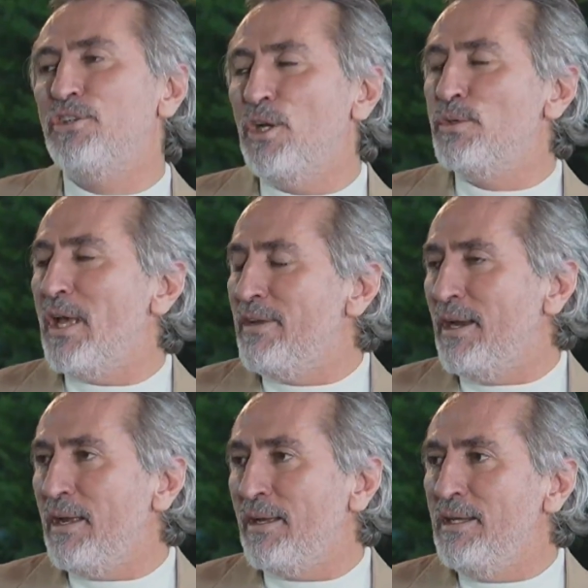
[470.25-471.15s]
çeki düzen
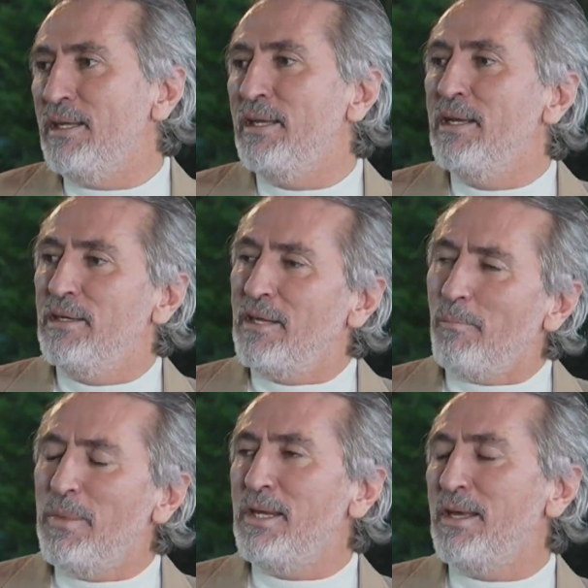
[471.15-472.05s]
vererek hani
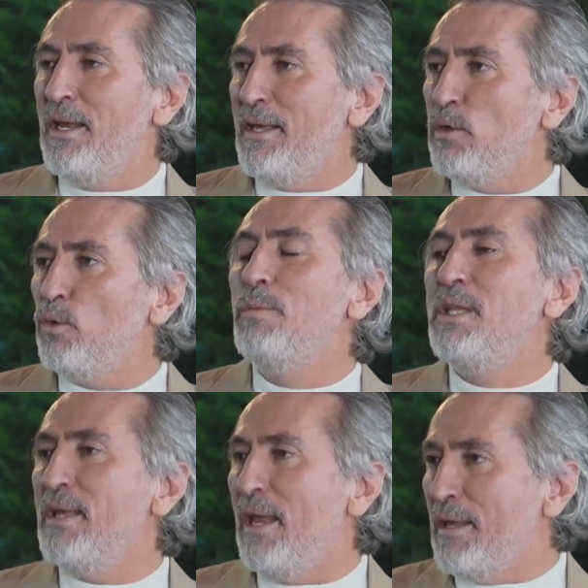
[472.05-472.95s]
yapmaları gereken ya da
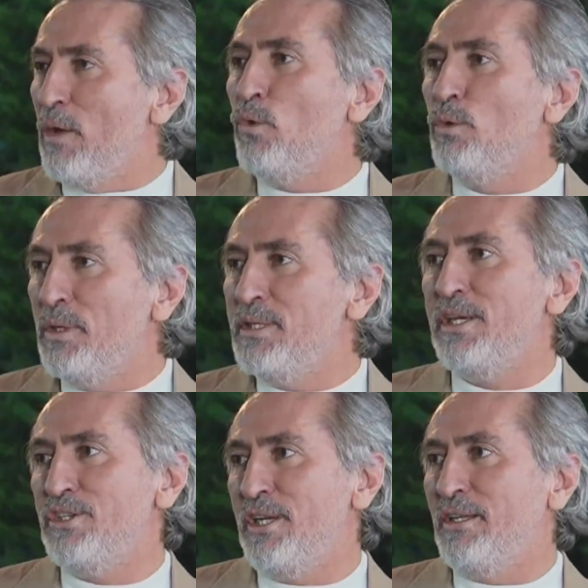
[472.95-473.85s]
olmaları gereken konumları
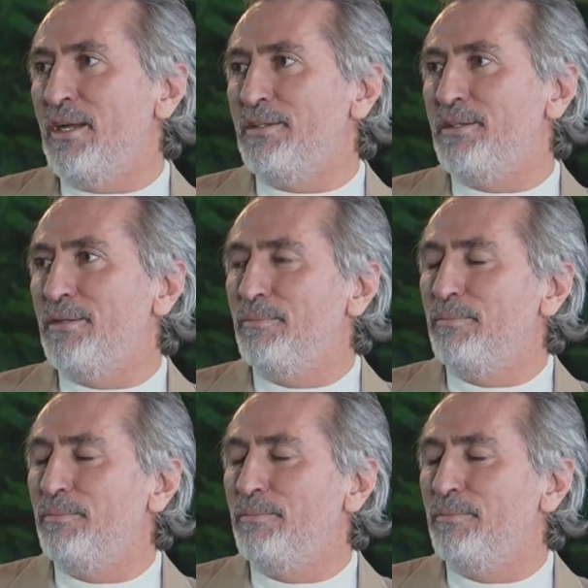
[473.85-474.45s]
seçecekler. Yani aslında